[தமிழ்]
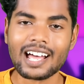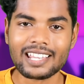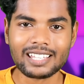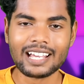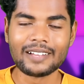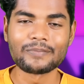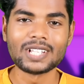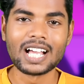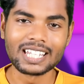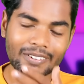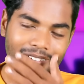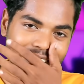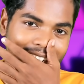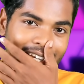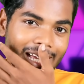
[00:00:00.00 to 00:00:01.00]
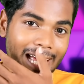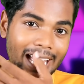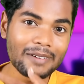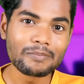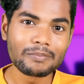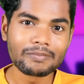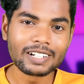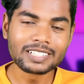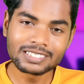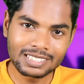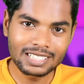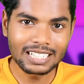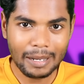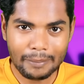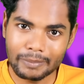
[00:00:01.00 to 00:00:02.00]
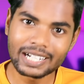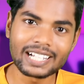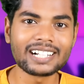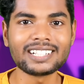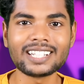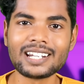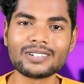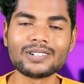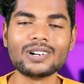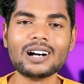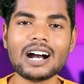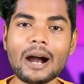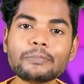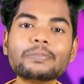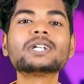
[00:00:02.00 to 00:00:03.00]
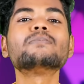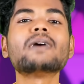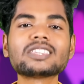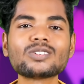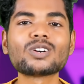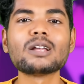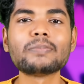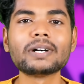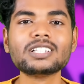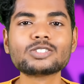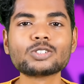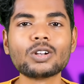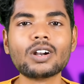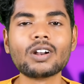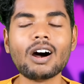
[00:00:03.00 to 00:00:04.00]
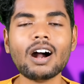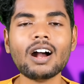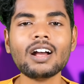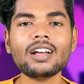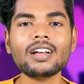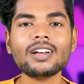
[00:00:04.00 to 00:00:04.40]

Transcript: அது அதாவது ஃபர்ஸ்ட் நம்ம கரெக்டா இருக்கணும் அப்புறம் மத்தவங்கள பார்த்து சொல்லணும்